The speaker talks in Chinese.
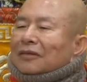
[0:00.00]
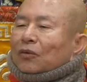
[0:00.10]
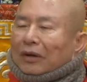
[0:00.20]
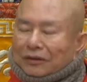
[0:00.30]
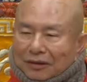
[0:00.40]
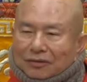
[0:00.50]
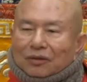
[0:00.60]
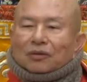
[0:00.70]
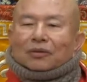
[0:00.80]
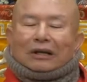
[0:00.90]
幻身就
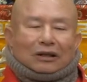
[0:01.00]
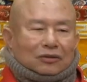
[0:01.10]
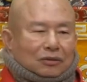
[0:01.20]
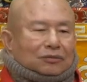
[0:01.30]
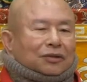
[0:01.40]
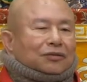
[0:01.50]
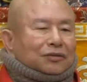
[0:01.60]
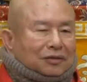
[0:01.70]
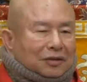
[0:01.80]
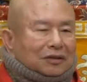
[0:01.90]
有那一种真
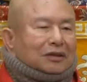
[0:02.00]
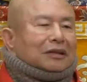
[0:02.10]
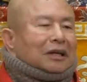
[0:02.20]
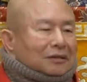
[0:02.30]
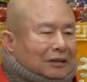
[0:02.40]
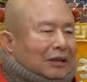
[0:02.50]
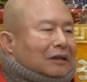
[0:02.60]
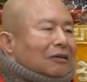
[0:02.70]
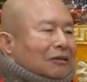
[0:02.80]
实的力量在，